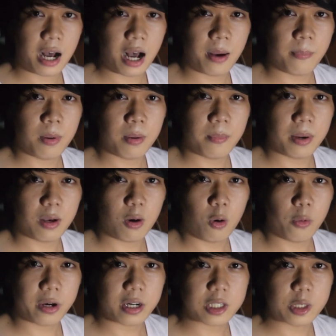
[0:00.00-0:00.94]
habang may
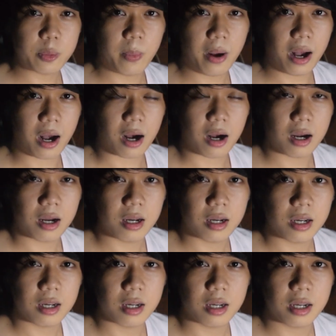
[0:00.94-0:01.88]
oras pa
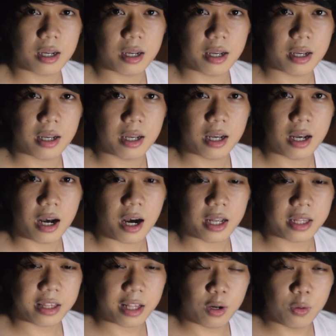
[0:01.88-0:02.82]

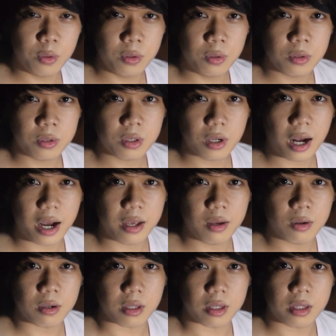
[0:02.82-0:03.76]
at nanonood ka
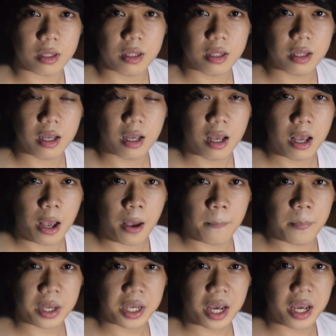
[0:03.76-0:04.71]
ngayon,
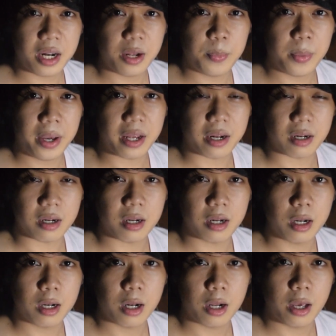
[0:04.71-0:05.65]
bekena man,
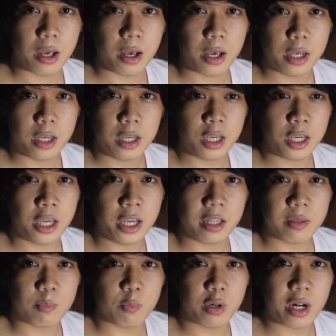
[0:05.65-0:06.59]

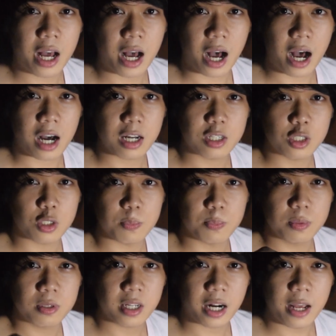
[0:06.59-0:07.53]
i-hit mo na ang
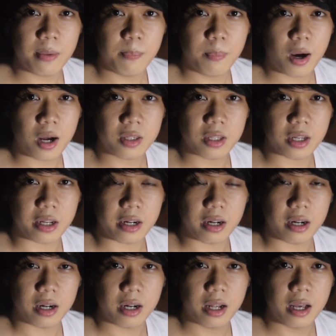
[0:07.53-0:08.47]
subscribe button
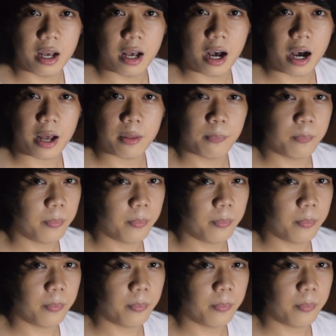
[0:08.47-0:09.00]
at